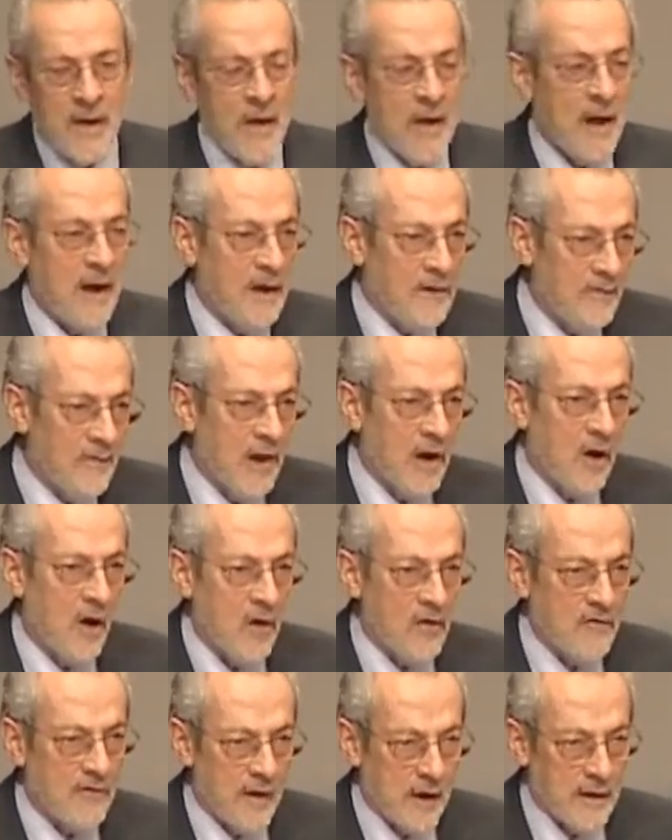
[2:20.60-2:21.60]
その
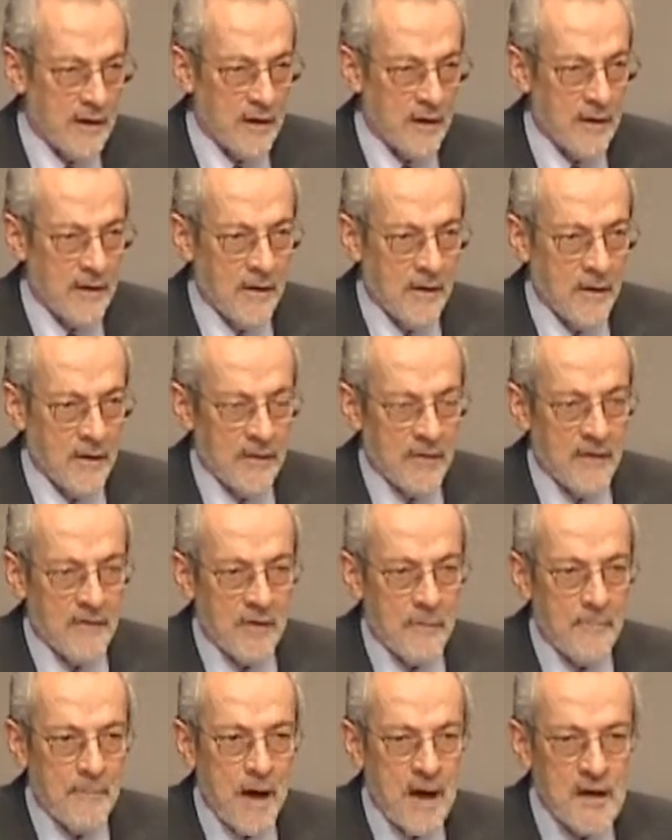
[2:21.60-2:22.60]
移
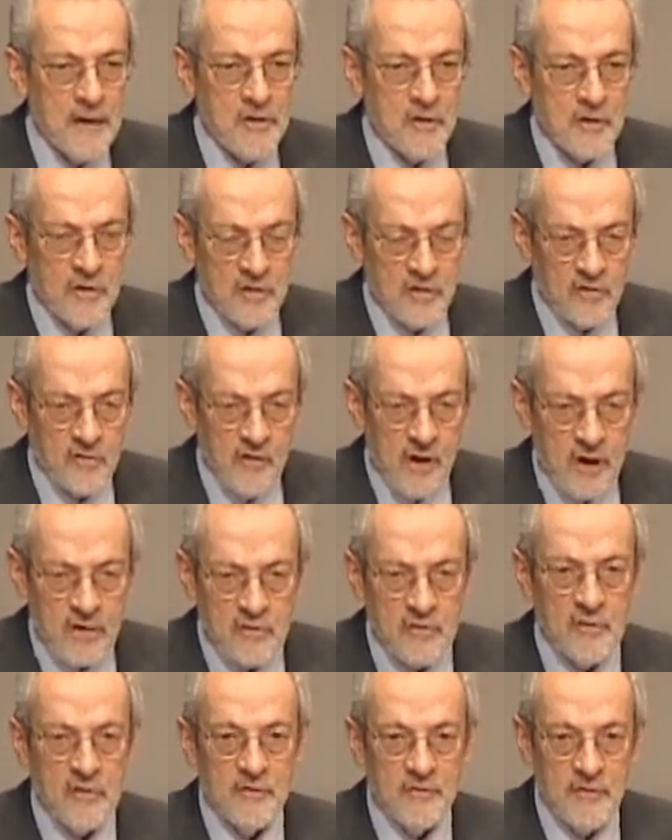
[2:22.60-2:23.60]
民の労働者の
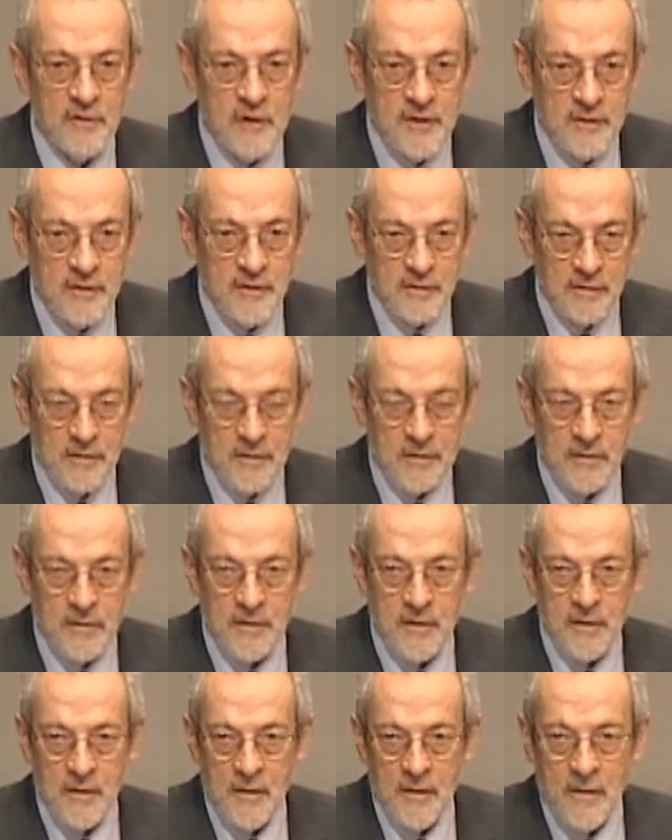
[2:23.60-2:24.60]
数を減らした
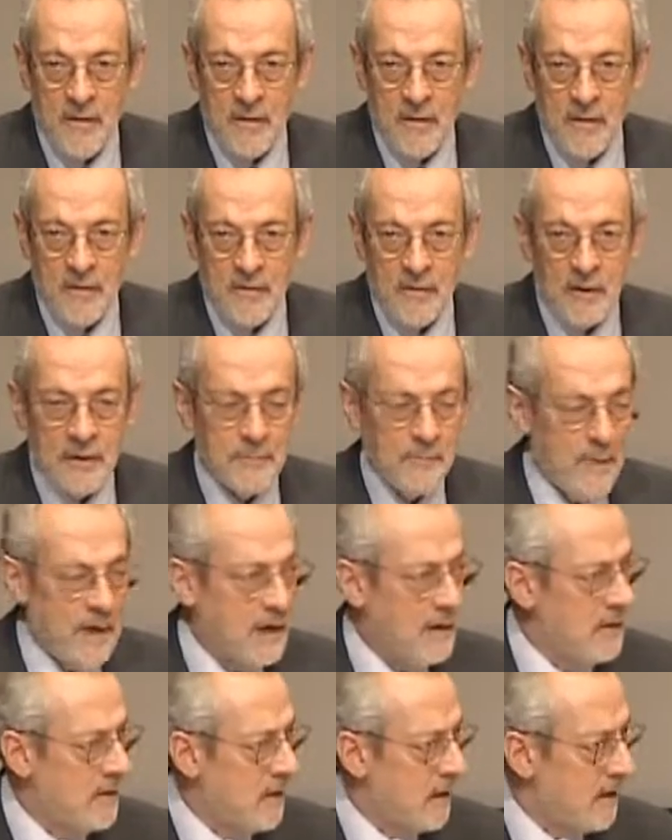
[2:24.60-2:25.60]
ままやっていくことは
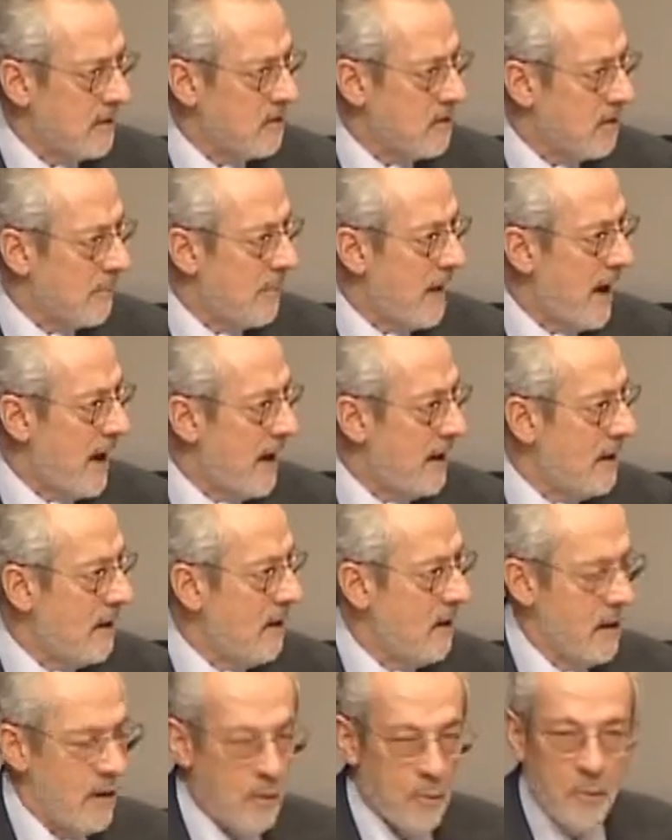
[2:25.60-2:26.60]
難しいんではないかと思うんです。
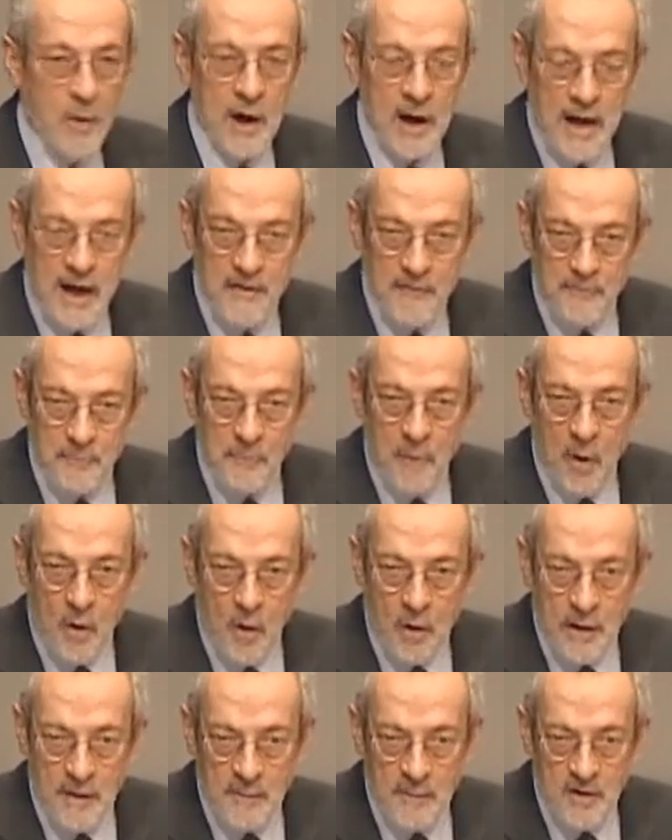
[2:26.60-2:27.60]
長期的に見て
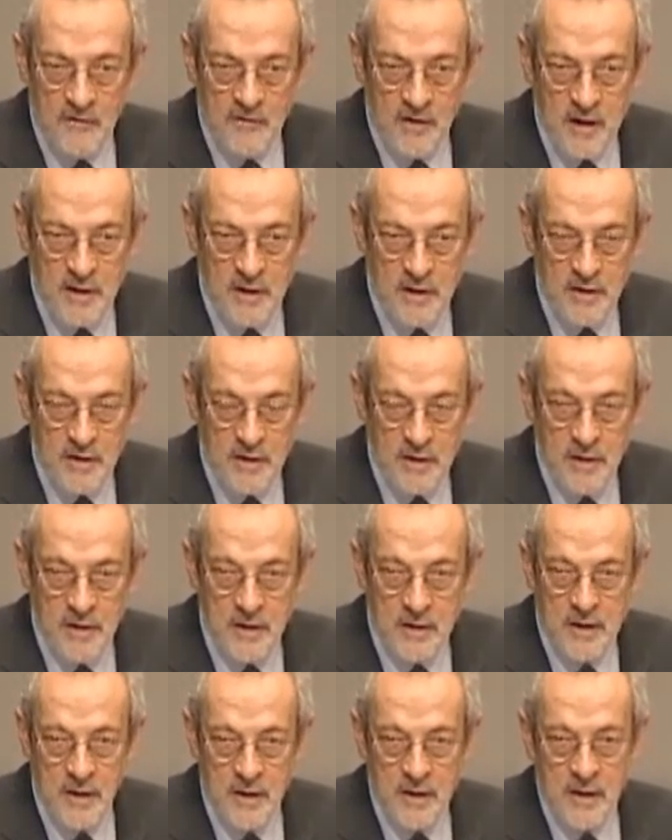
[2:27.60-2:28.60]
はやはり
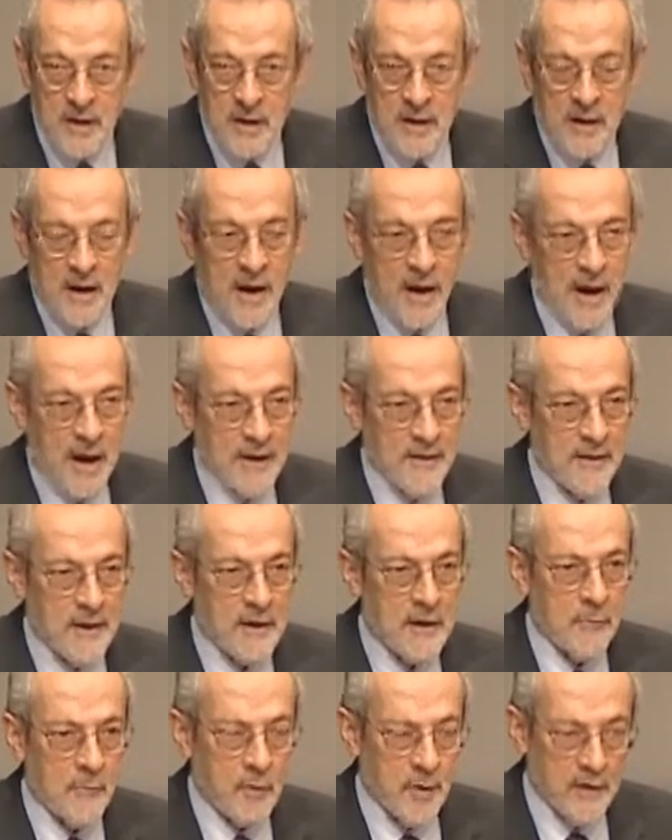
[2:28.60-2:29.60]
外国人
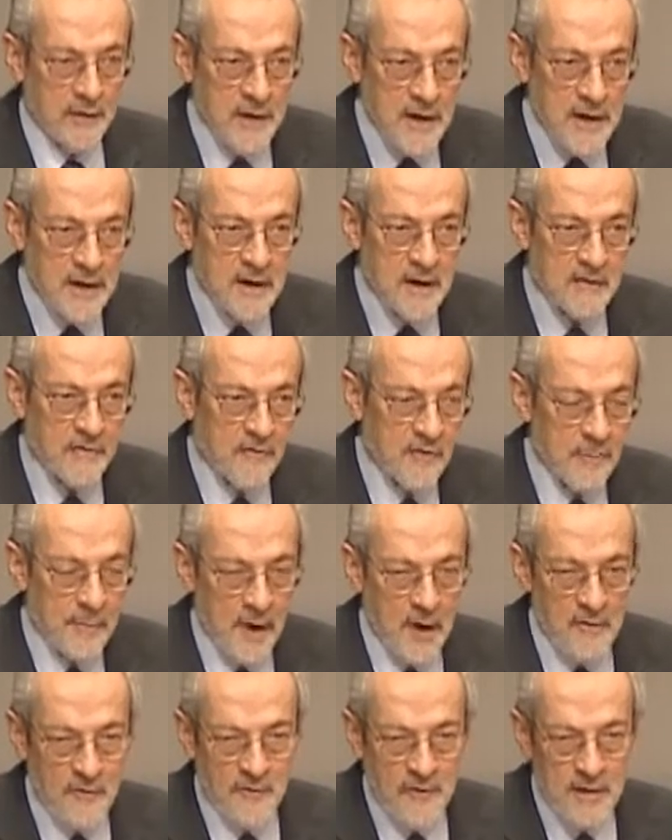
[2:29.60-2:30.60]
労働者を日本は必
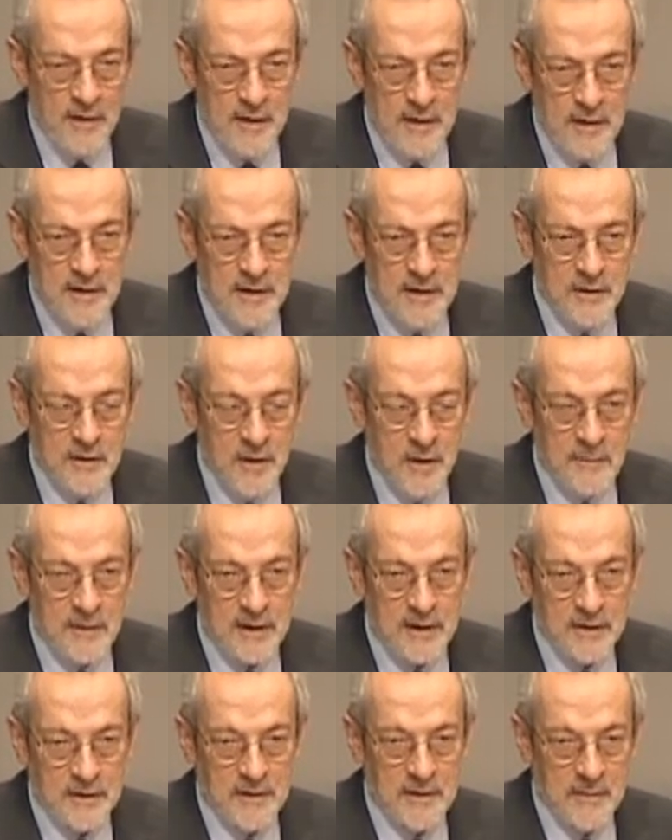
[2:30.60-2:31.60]
要とするでしょ
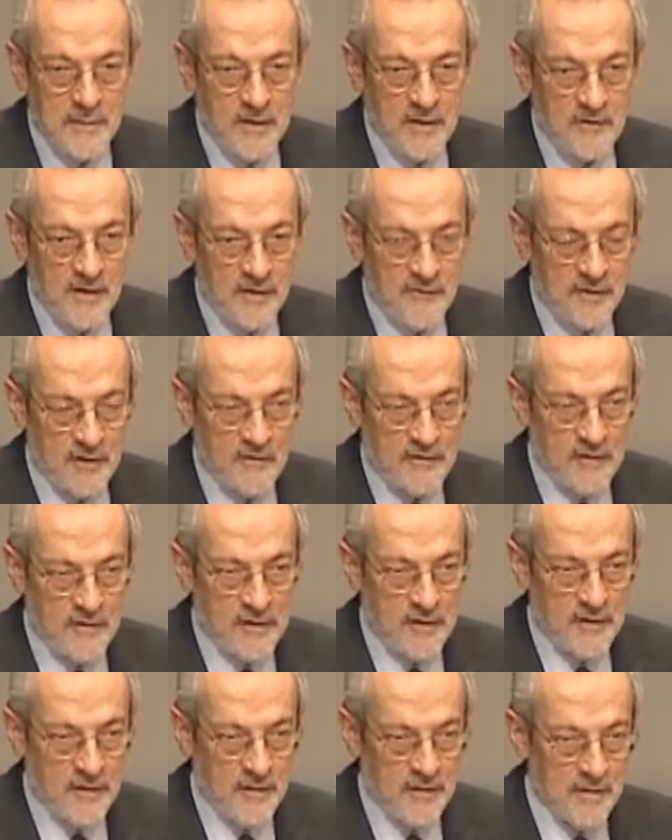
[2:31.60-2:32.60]
う。そして、
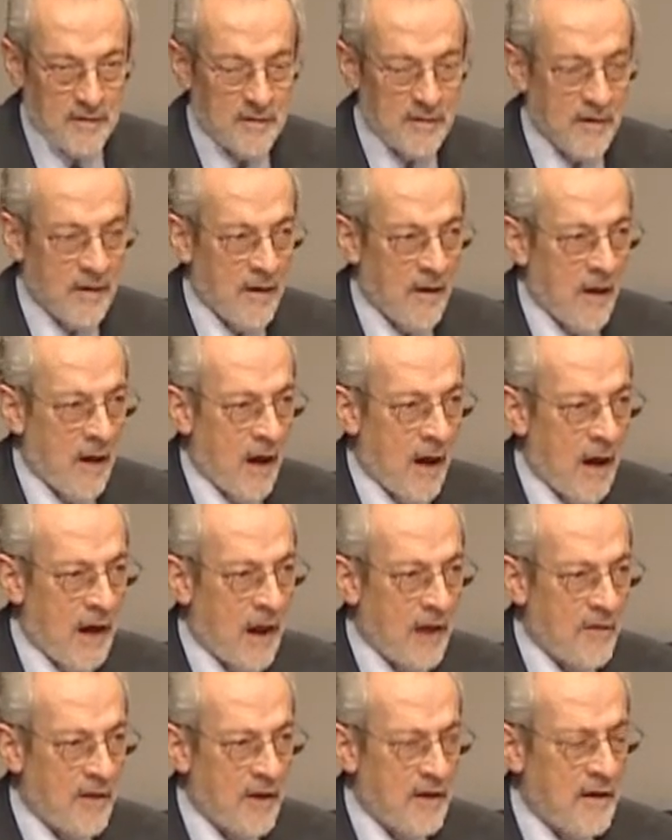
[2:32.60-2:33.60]
まあ、その
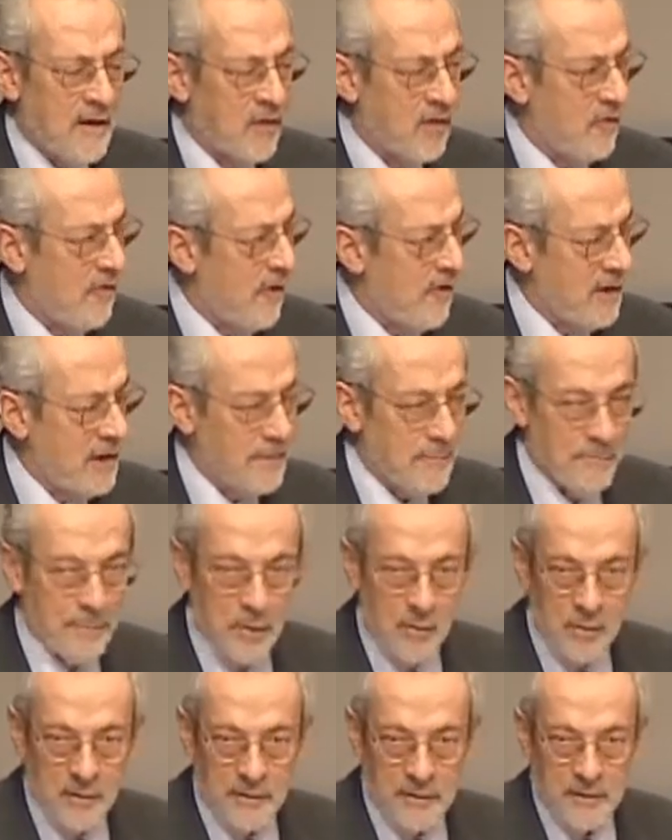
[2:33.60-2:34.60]
経済的な理由人口
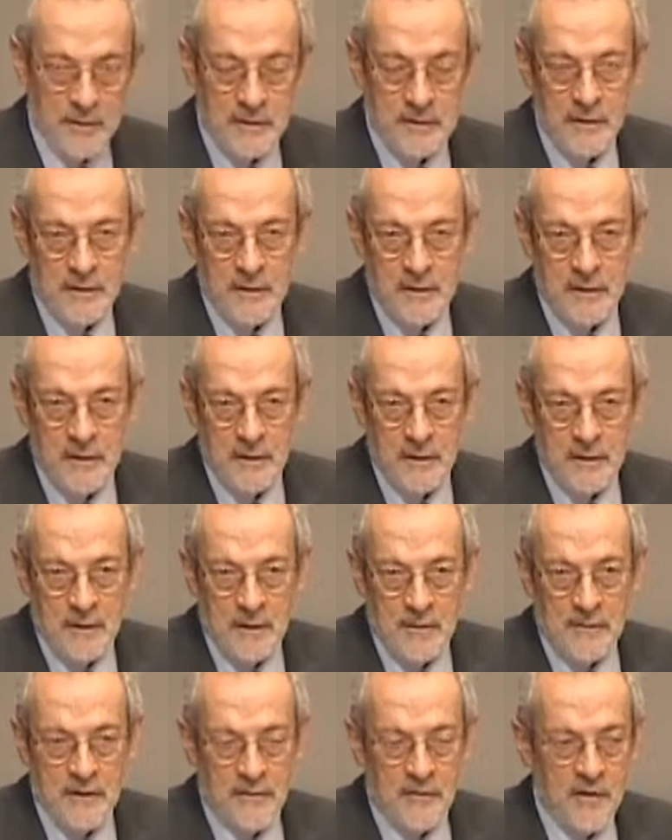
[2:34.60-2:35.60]
的な理由からも日
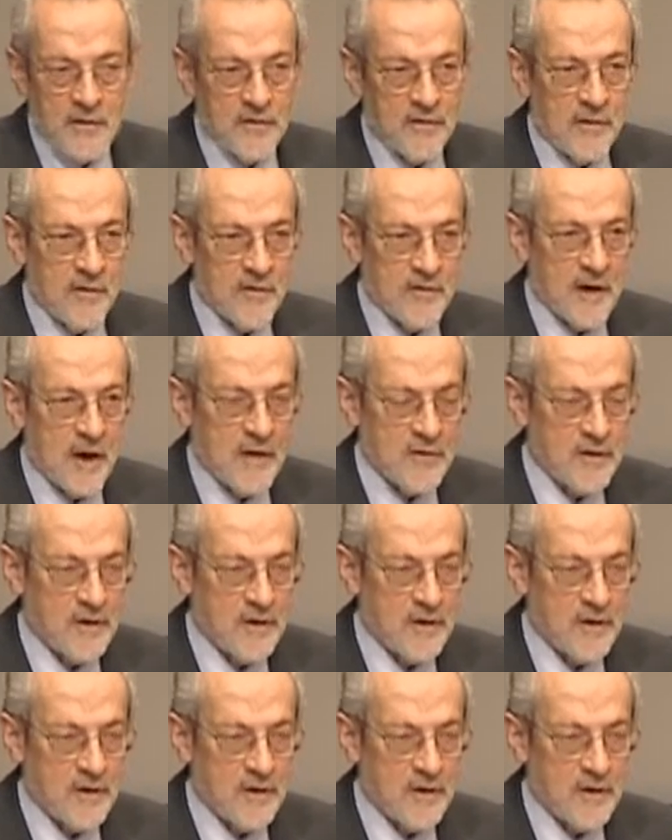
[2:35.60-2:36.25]
本は今後も